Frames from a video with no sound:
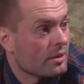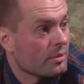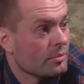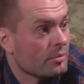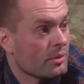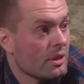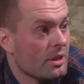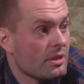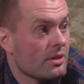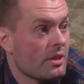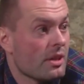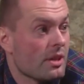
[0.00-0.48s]

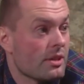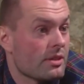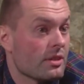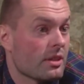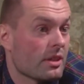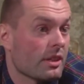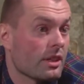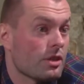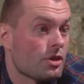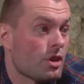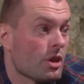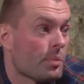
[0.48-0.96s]
Мне интересно,
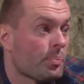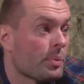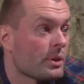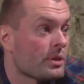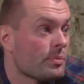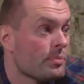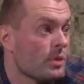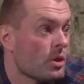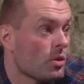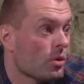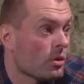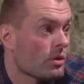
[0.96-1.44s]
когда человек
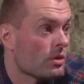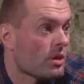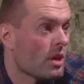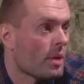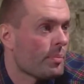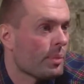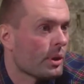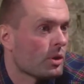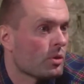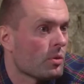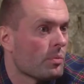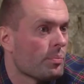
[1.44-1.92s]
посмеется, а
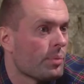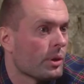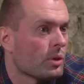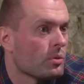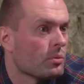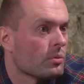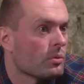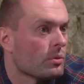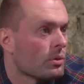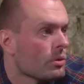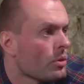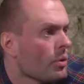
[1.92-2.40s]
потом
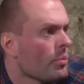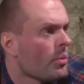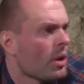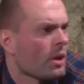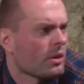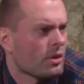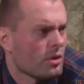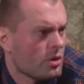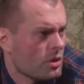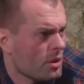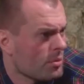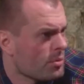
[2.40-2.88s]
подумает, а
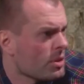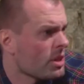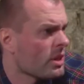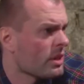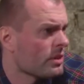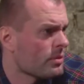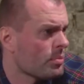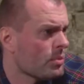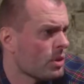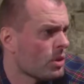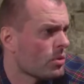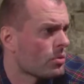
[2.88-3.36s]
над чем же я
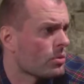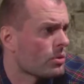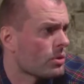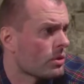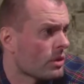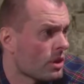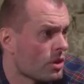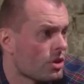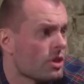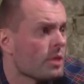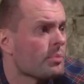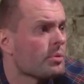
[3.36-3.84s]
смеюсь?
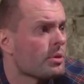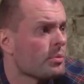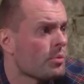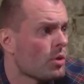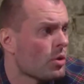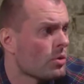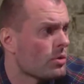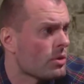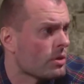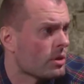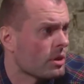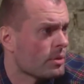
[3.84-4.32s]
Над чем
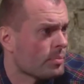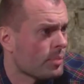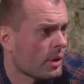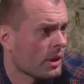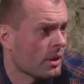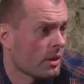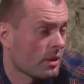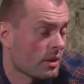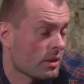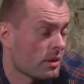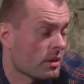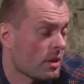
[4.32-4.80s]
смеетесь,
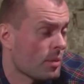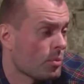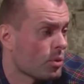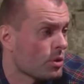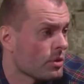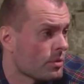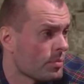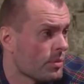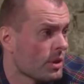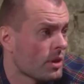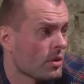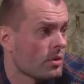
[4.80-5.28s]
господа? Над собой
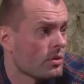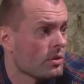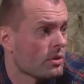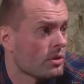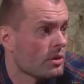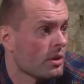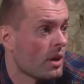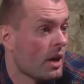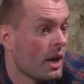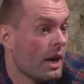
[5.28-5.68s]
смеетесь.